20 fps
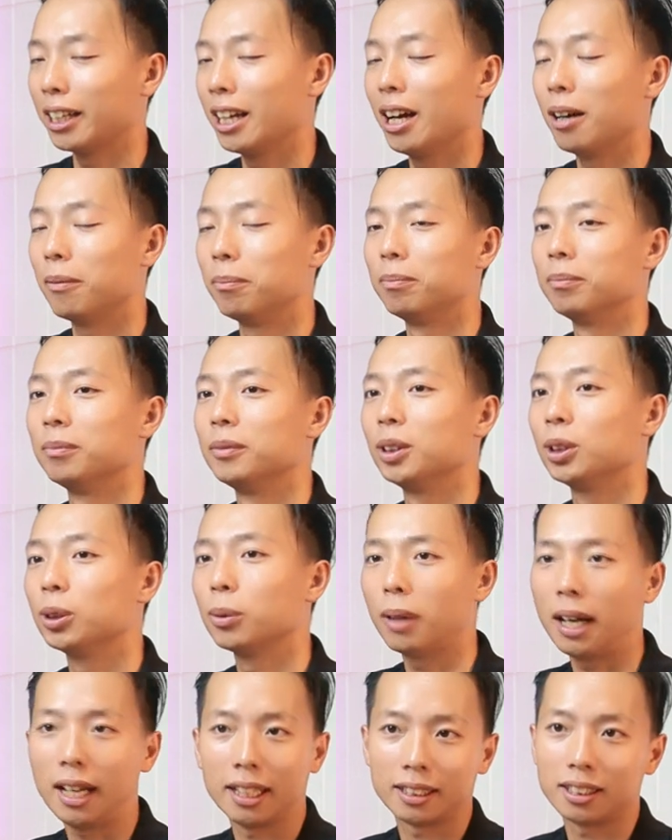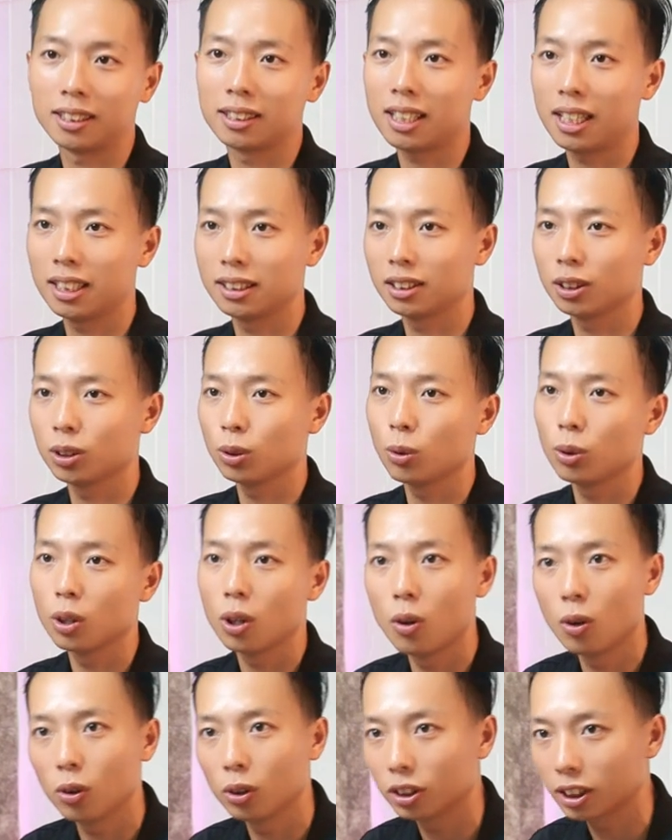nghiệm chụp ảnh ở tại
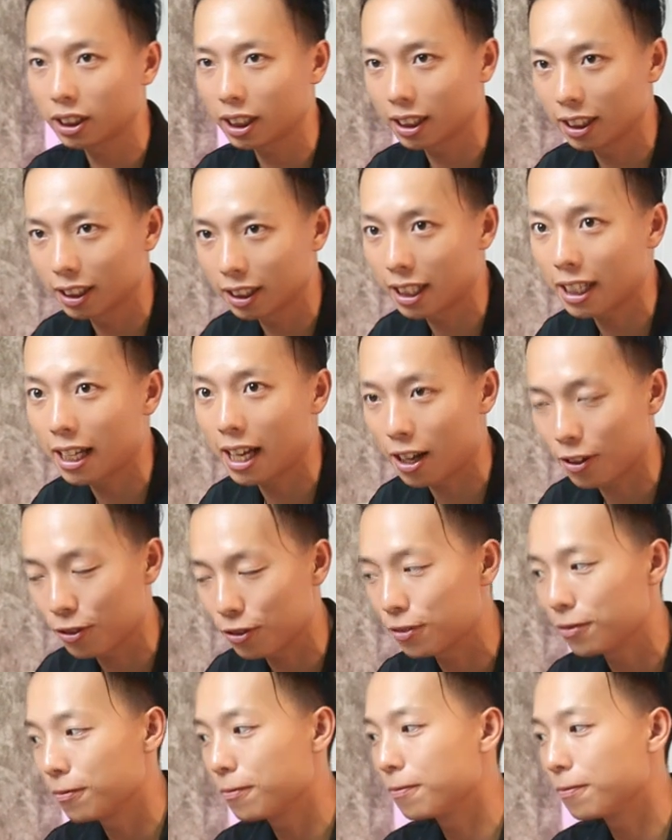studio nó sẽ như thế nào.